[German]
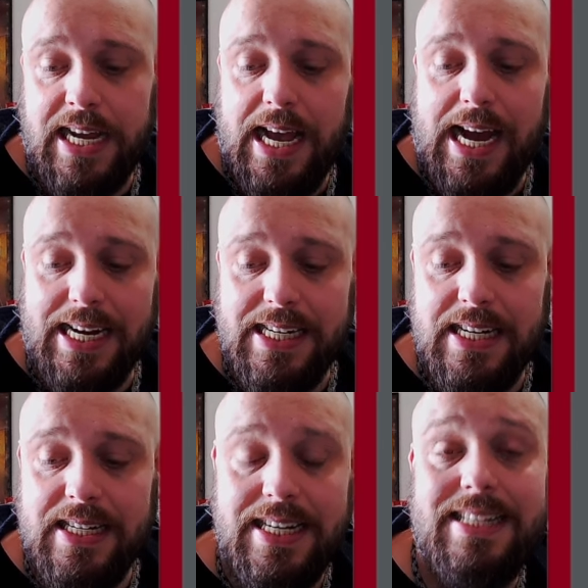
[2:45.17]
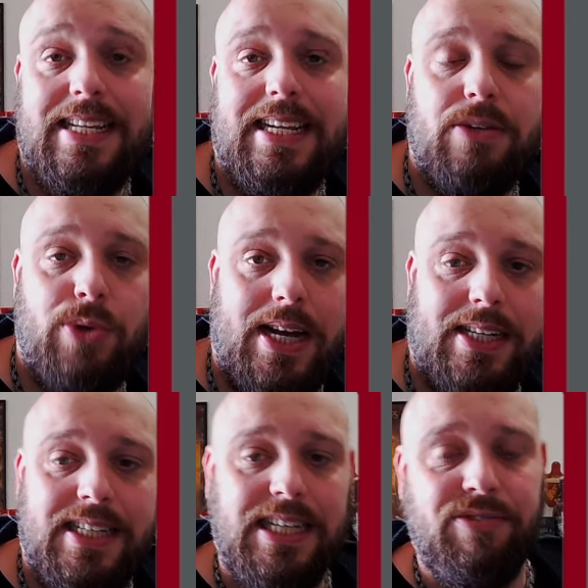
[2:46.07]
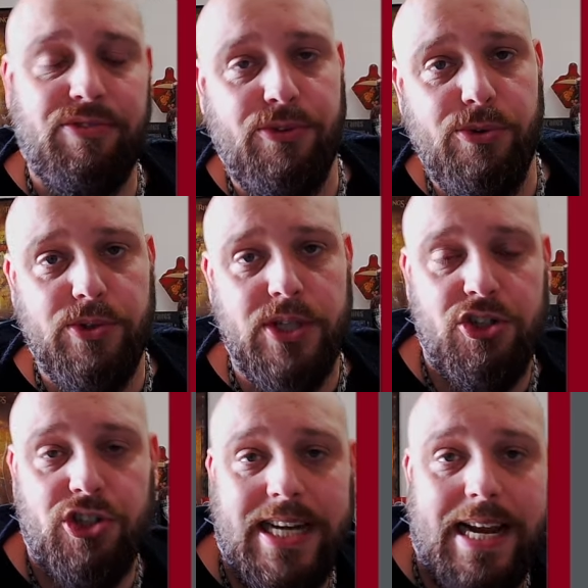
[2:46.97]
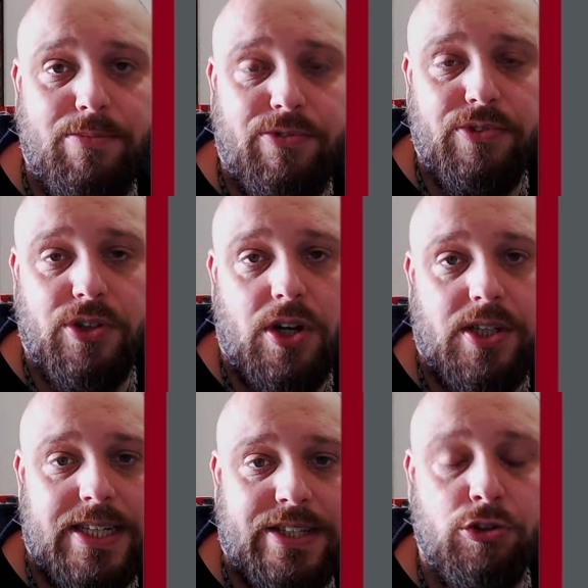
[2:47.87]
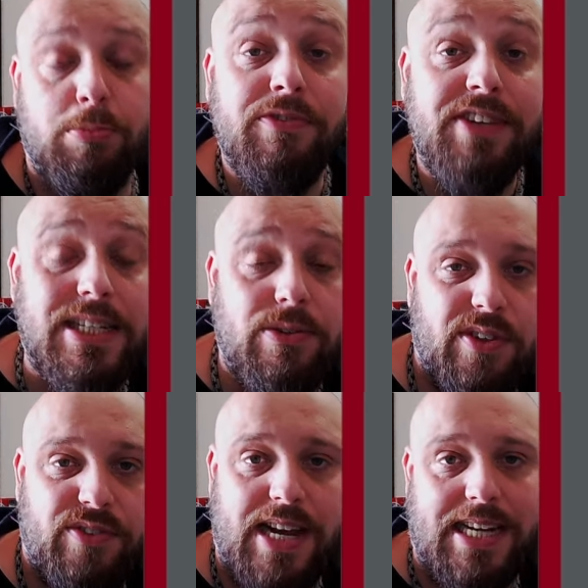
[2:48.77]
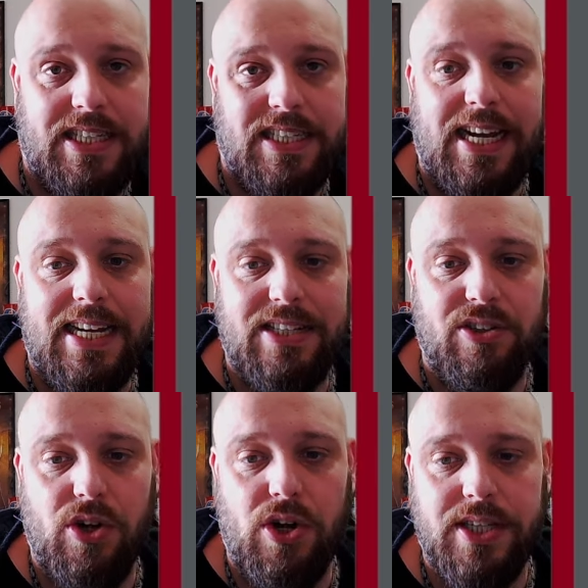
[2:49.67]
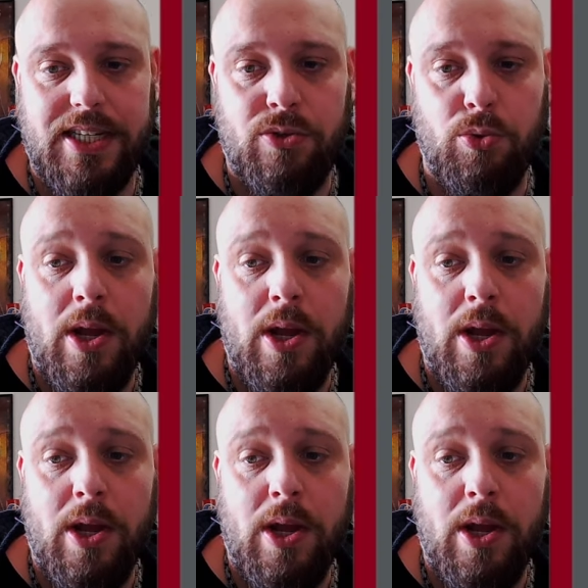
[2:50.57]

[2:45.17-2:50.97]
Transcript: Handeln ist eher so aktiv, physisch, kämpfen gehört dazu, Bewegungsfertigkeiten gehören dazu,